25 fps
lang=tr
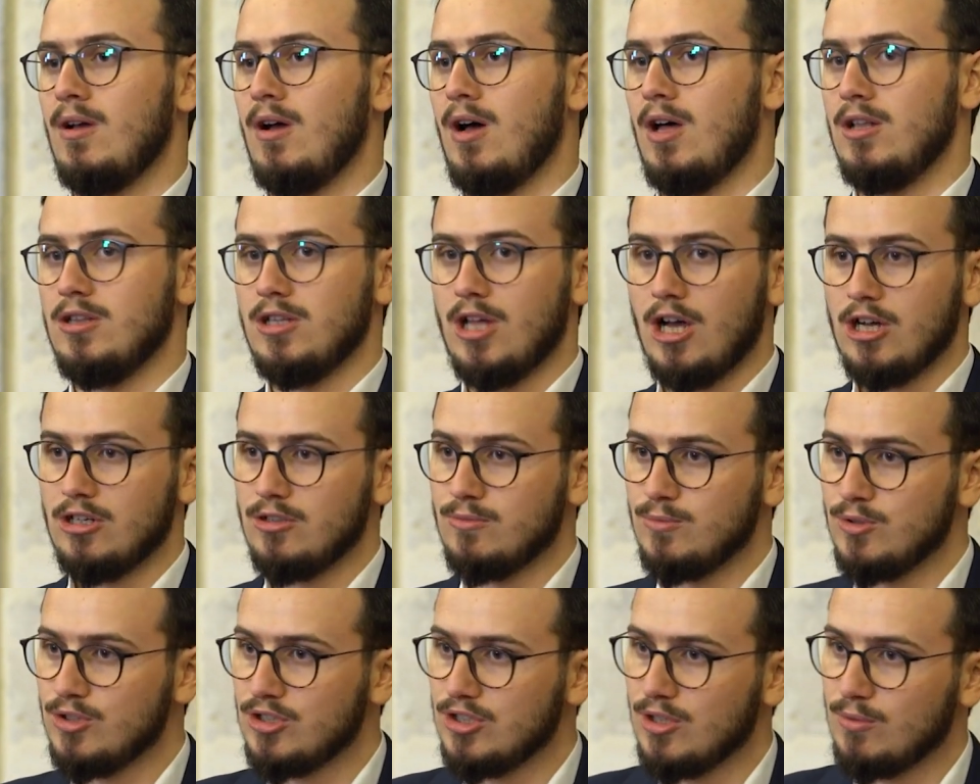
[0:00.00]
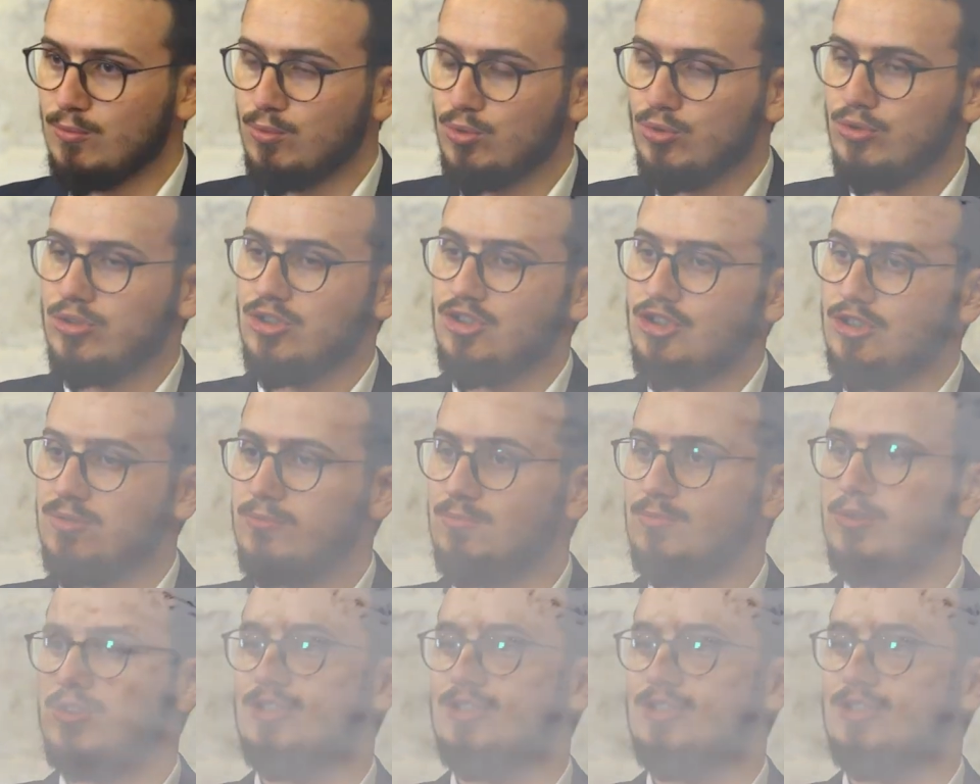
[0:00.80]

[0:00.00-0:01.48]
Allah'ımız da bunun için